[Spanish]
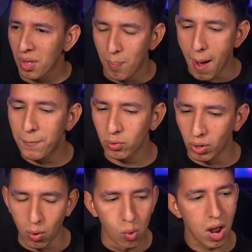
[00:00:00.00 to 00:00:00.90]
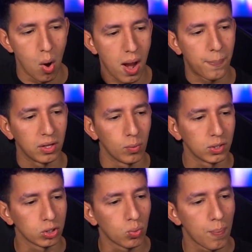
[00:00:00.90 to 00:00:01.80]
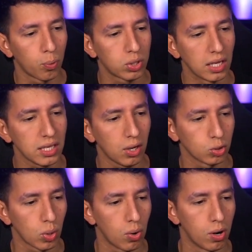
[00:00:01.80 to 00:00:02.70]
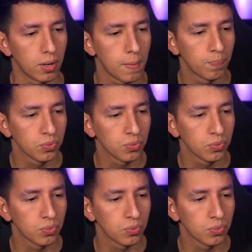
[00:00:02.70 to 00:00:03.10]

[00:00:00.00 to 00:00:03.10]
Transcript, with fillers: papi, duré una hora pensándome esos putas giros, huevón.